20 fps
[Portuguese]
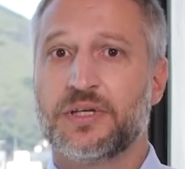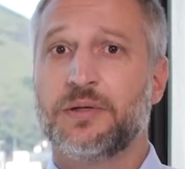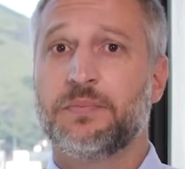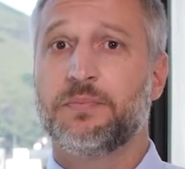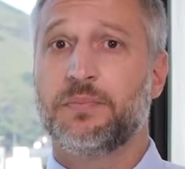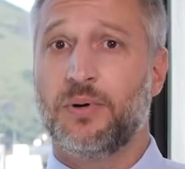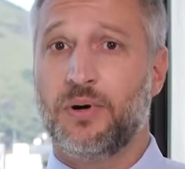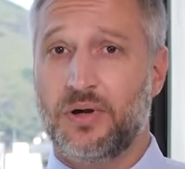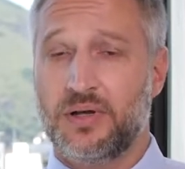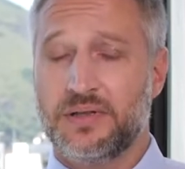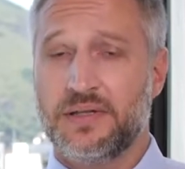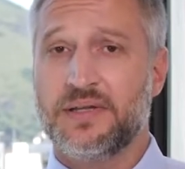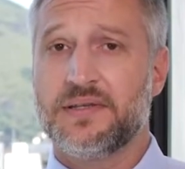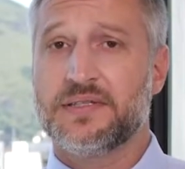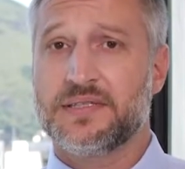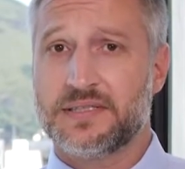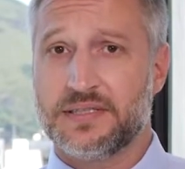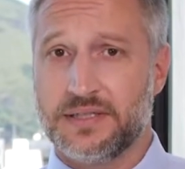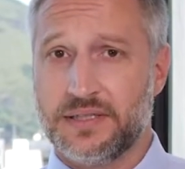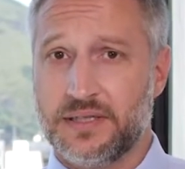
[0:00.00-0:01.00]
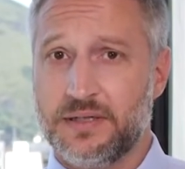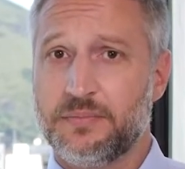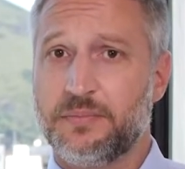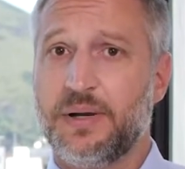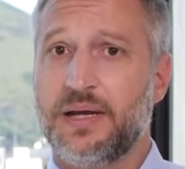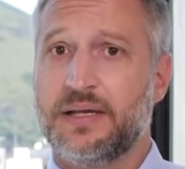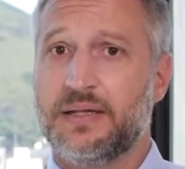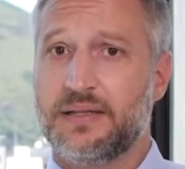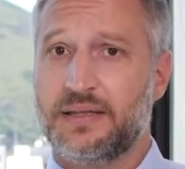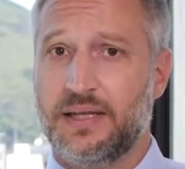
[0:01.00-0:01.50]
que podem sim
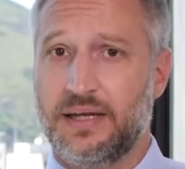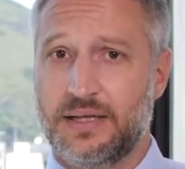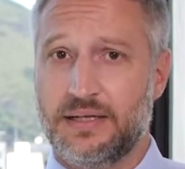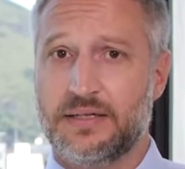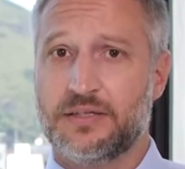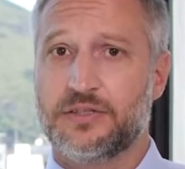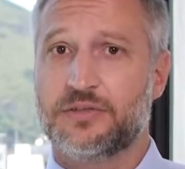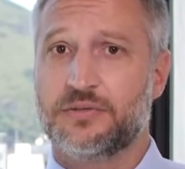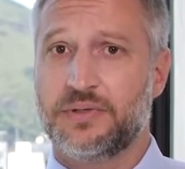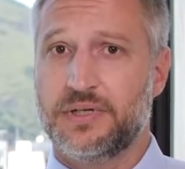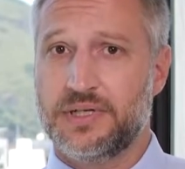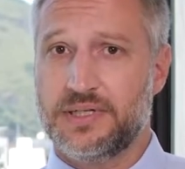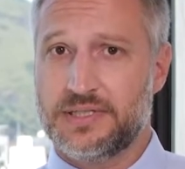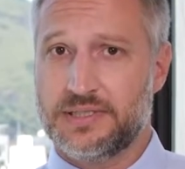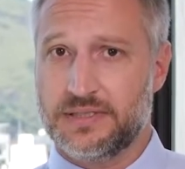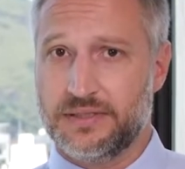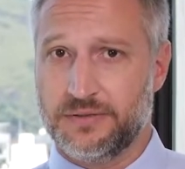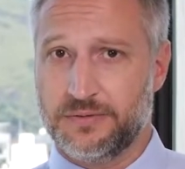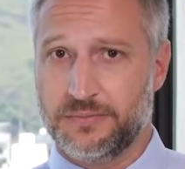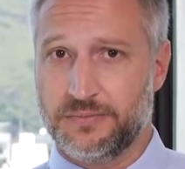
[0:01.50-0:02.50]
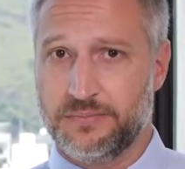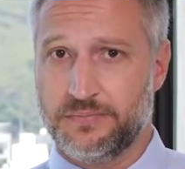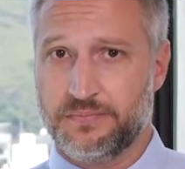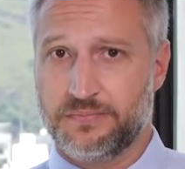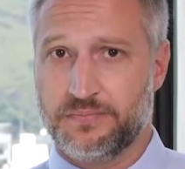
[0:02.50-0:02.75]
impactar na sua ereção.